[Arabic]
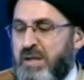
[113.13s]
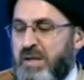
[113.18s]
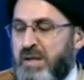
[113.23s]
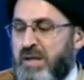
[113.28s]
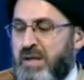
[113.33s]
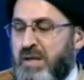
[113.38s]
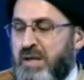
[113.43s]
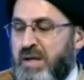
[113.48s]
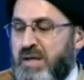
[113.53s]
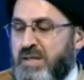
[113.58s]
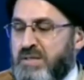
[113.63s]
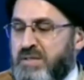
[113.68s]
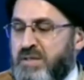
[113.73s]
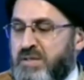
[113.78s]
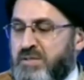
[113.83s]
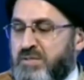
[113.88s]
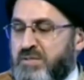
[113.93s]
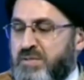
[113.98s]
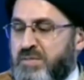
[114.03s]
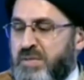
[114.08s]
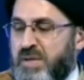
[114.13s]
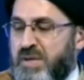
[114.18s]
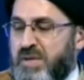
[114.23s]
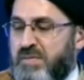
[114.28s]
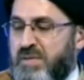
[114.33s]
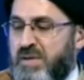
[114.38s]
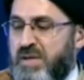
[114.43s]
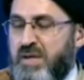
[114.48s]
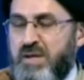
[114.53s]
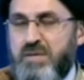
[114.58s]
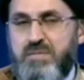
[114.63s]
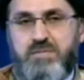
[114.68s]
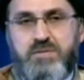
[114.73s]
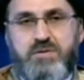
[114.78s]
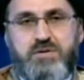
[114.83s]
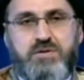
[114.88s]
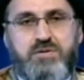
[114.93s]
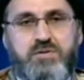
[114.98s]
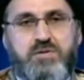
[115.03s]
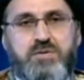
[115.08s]
أحسنتم أخ فلاح
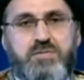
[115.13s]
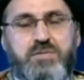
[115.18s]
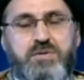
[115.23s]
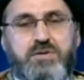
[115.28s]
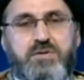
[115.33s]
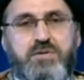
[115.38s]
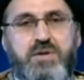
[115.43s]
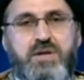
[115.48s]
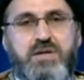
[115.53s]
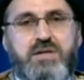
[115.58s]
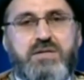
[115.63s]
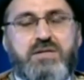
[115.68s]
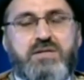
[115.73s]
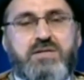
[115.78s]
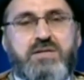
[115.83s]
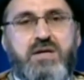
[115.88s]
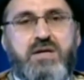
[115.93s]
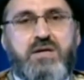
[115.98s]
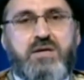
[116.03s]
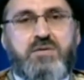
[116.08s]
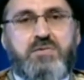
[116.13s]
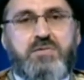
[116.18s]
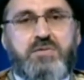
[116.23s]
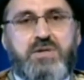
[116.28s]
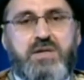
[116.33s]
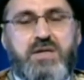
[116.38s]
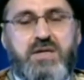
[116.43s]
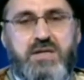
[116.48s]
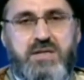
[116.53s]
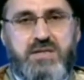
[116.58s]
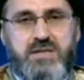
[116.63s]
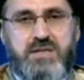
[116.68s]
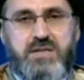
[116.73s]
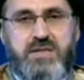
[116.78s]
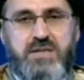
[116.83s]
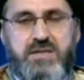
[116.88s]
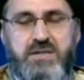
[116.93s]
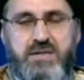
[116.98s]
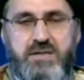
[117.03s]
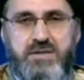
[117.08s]
مشكور مشكور على اتصالك ومداخلتك
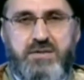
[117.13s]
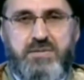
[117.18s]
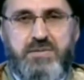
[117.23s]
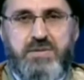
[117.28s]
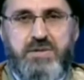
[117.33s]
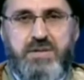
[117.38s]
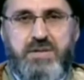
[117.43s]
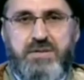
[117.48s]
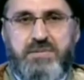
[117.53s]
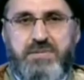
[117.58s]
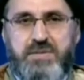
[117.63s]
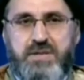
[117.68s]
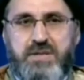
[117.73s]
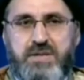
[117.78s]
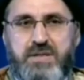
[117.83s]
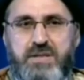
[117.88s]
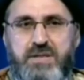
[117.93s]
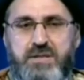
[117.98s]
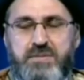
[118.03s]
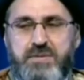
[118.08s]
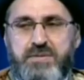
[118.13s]
حياكم الله بارك الله فيكم